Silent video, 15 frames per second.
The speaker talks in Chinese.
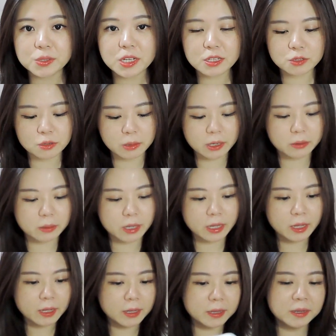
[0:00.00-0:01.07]
九千九百
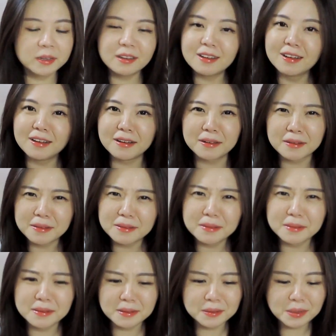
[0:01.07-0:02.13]
块，
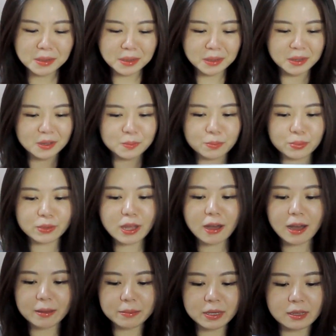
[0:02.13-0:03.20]
不到
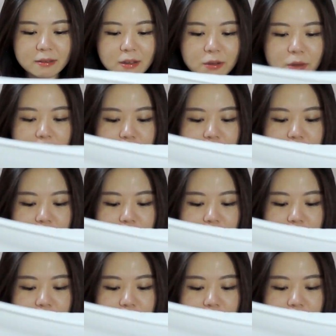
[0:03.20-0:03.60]
韩币一万